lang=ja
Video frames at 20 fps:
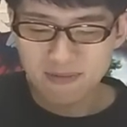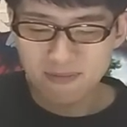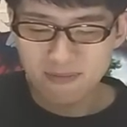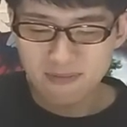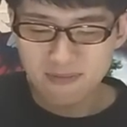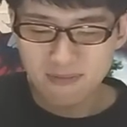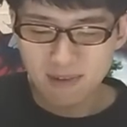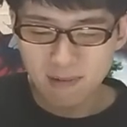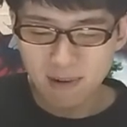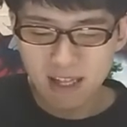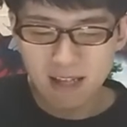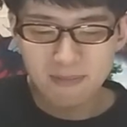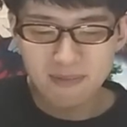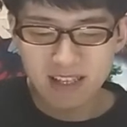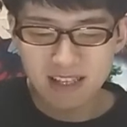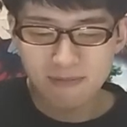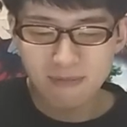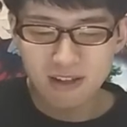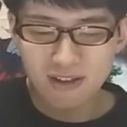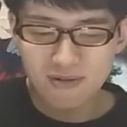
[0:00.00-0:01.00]
うん、まあまだ
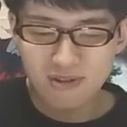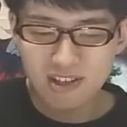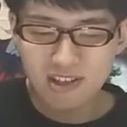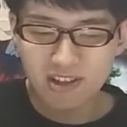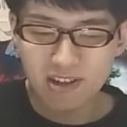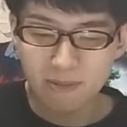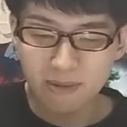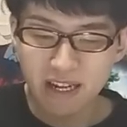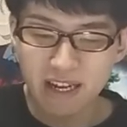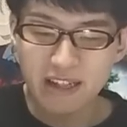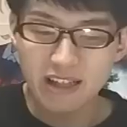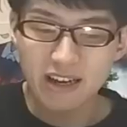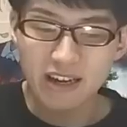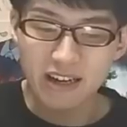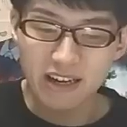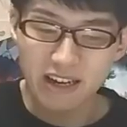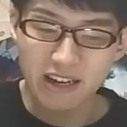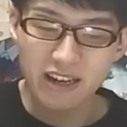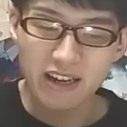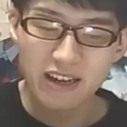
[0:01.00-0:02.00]
全然バトルシーンとかもない
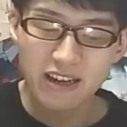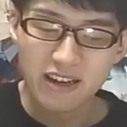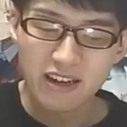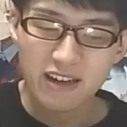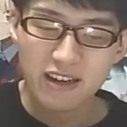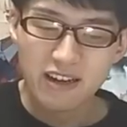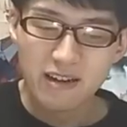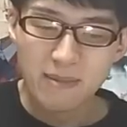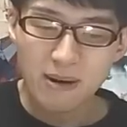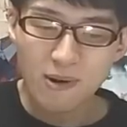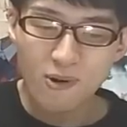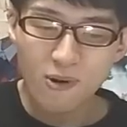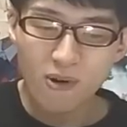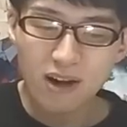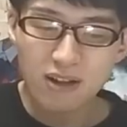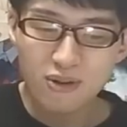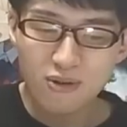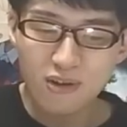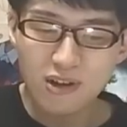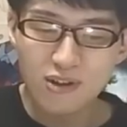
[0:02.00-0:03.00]
中でね、まあ後
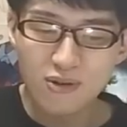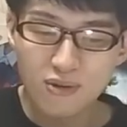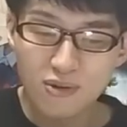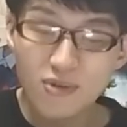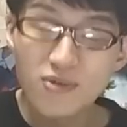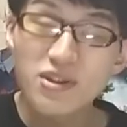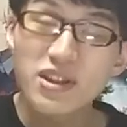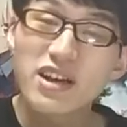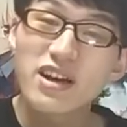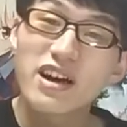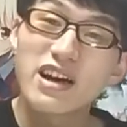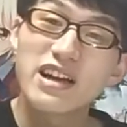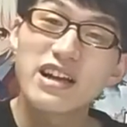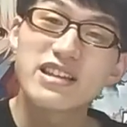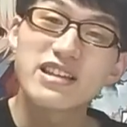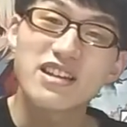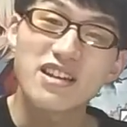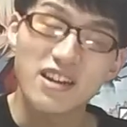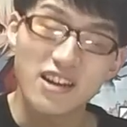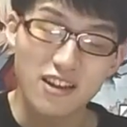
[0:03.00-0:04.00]
半特に怒涛の展開で
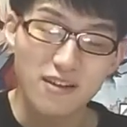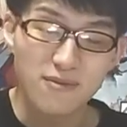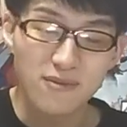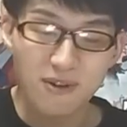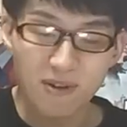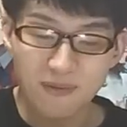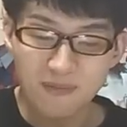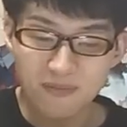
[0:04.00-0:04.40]
したけれども、